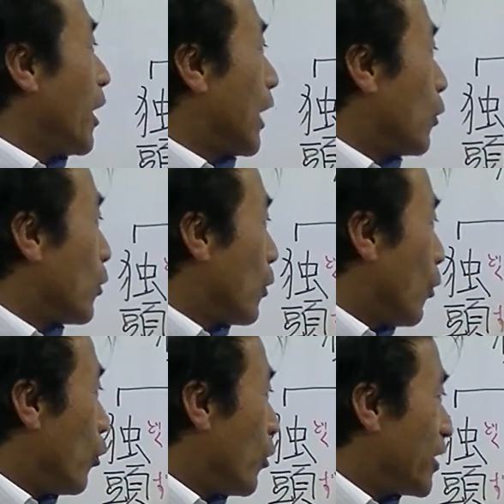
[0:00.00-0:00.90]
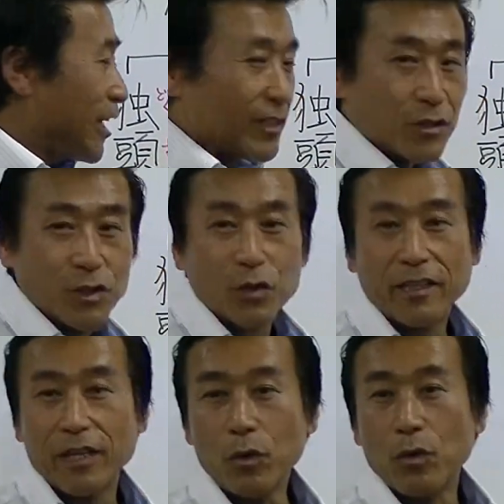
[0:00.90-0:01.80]
あの思い出している状
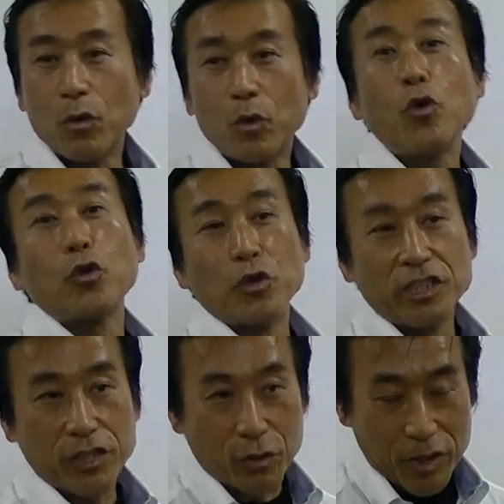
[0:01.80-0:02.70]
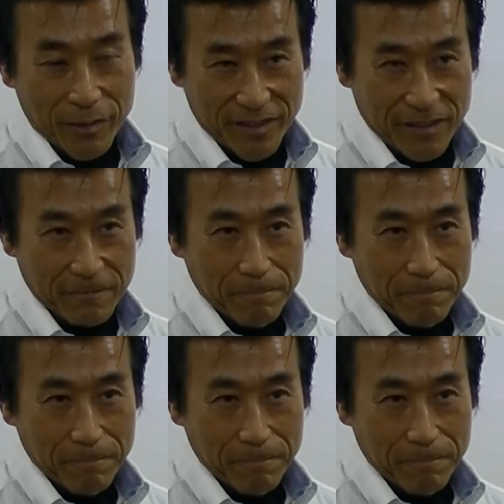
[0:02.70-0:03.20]
態を午後の意識と言います。